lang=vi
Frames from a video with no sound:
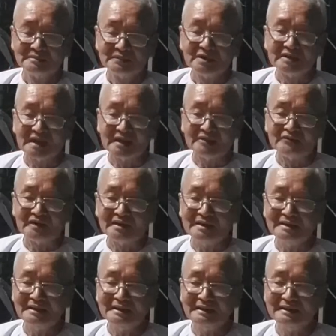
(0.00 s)
đức thầy
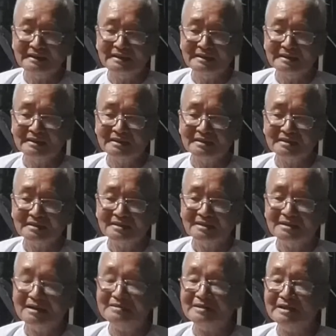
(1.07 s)
phải ờ,
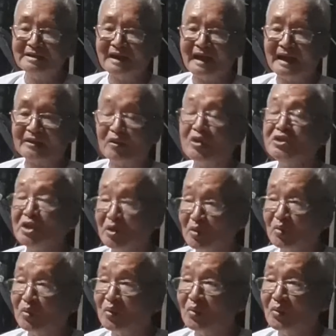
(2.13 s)
lên diễn đàn nói nhiều